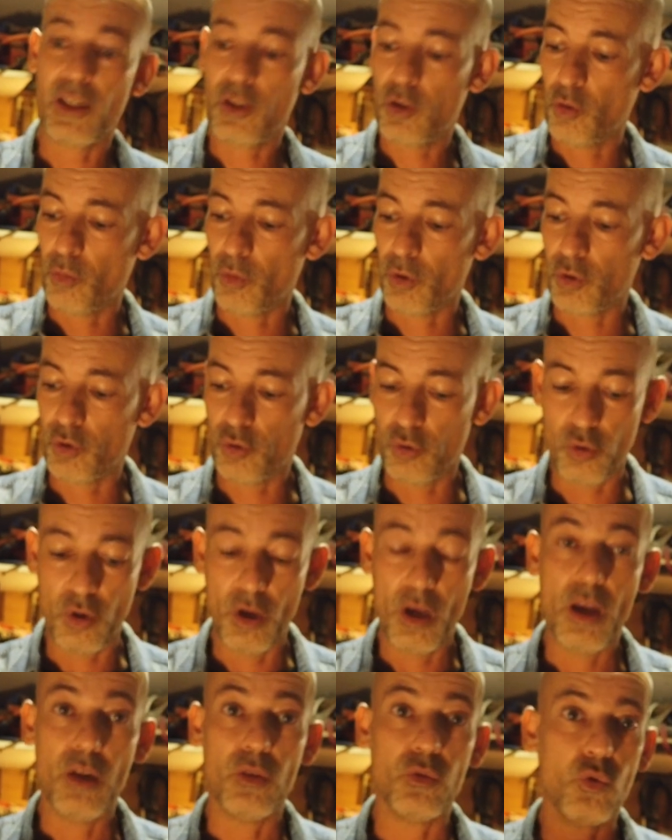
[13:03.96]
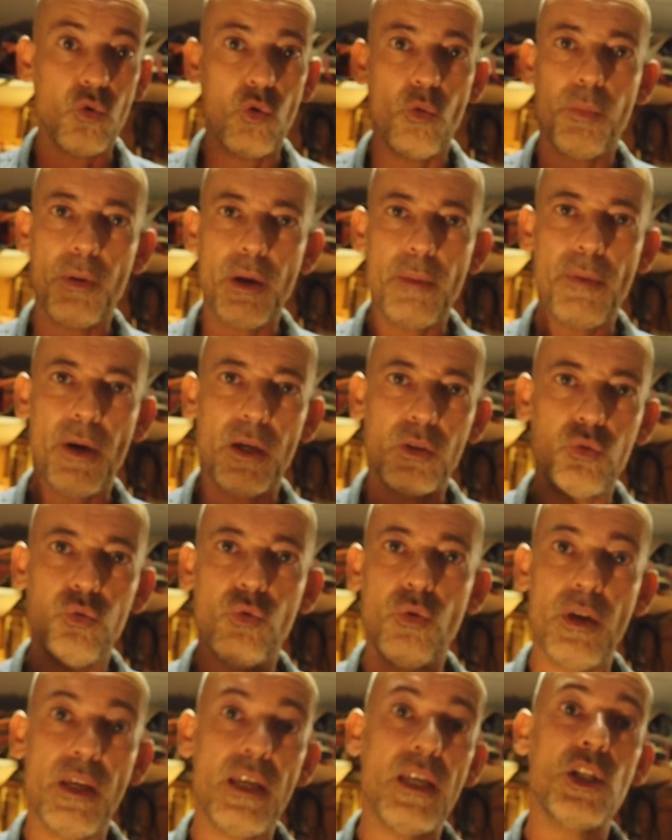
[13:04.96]
directement dessus, donc on prépare
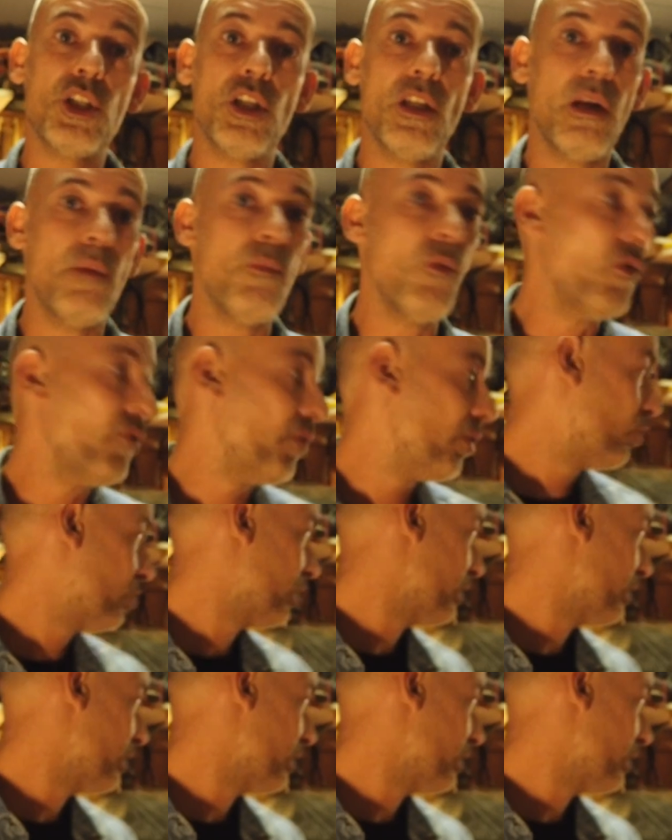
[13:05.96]
tout et généralement on